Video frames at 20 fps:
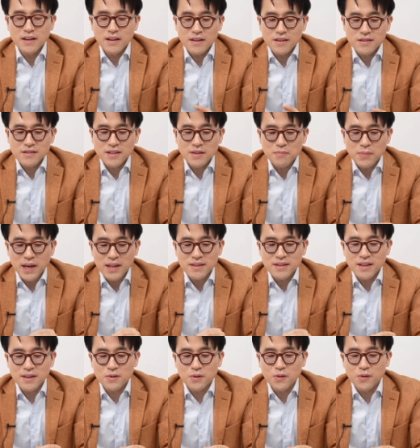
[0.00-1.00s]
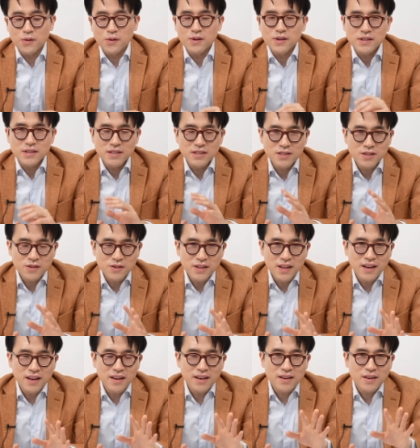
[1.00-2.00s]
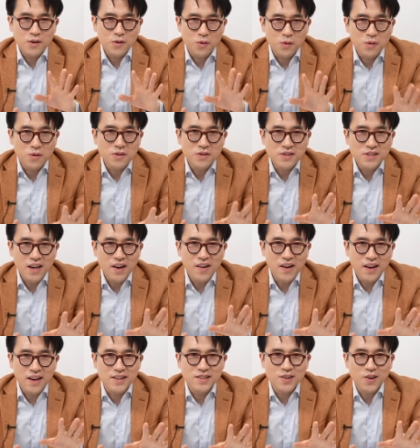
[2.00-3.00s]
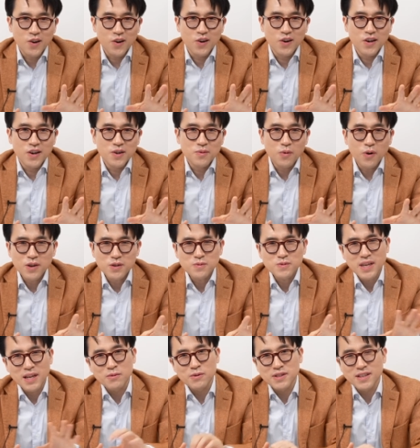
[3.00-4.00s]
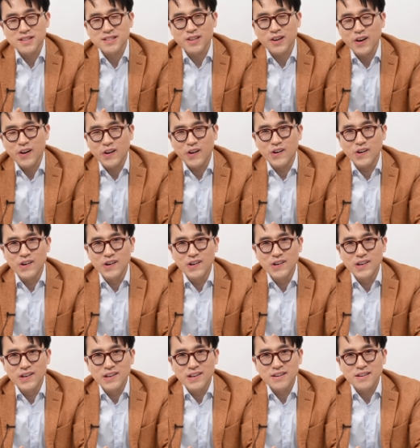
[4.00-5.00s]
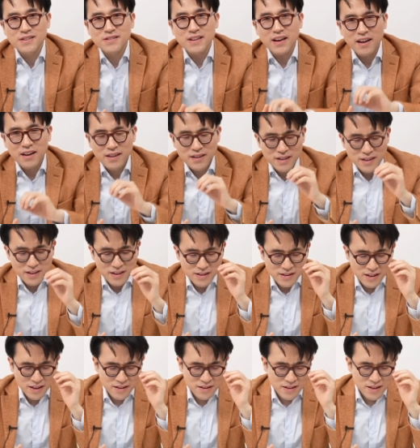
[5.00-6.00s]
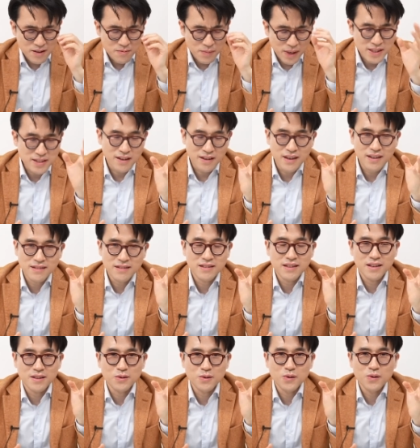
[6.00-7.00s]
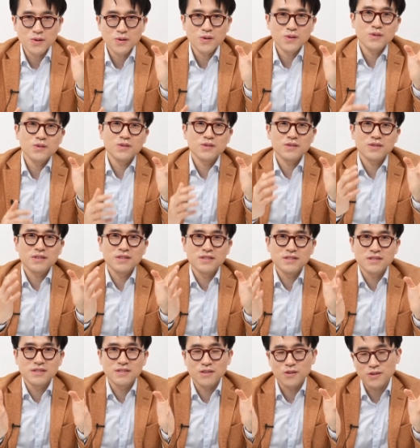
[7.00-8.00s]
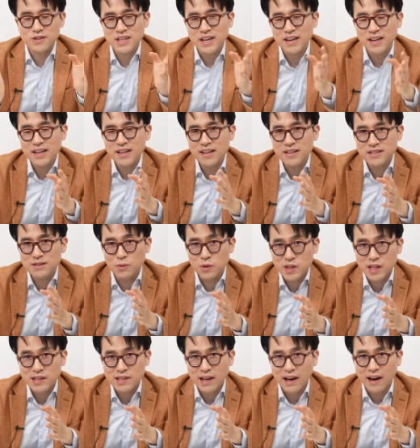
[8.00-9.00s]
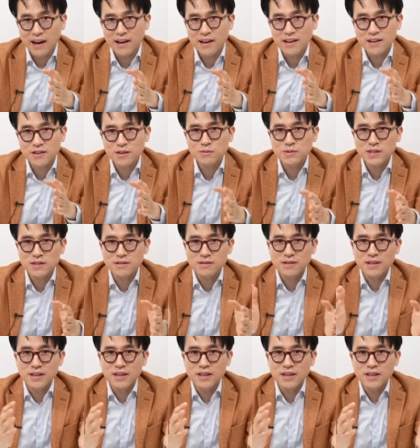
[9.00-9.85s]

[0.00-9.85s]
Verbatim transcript: 어, 근데 반대로 이전에 그런 상황에서 뭐가 좀 잘못됐어요. 뭐 내가 긴장을 바싹 했는데도 그걸 잘 해내지 못했다. 그럼 이제